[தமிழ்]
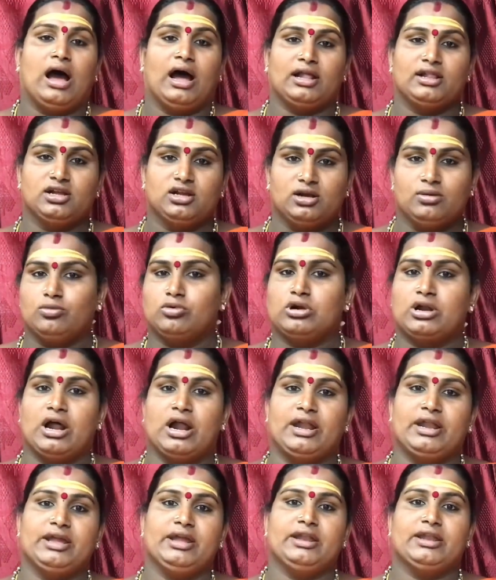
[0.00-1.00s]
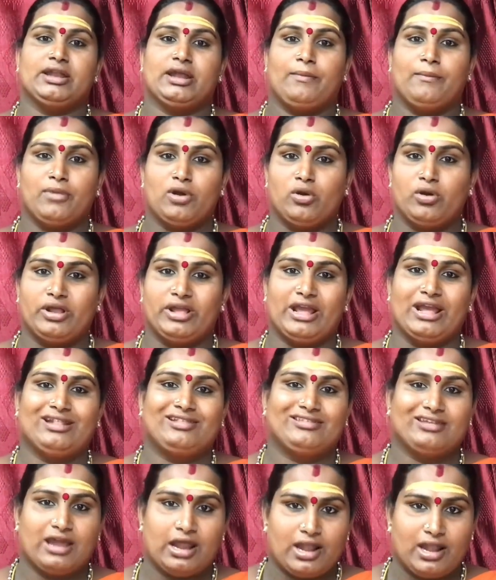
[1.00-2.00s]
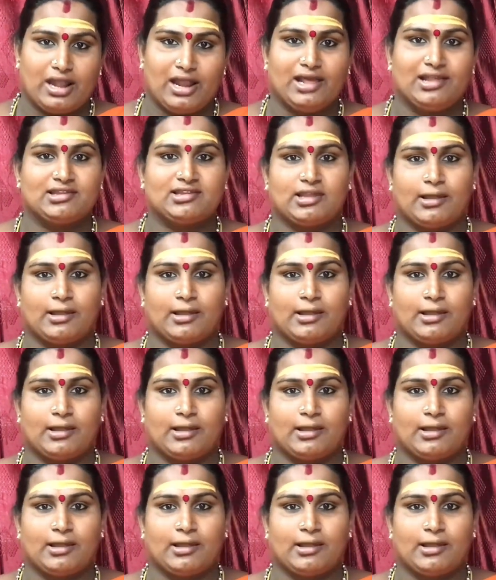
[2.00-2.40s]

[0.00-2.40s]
அதுக்கு முன்னாடி நம்மளுடைய சேனலை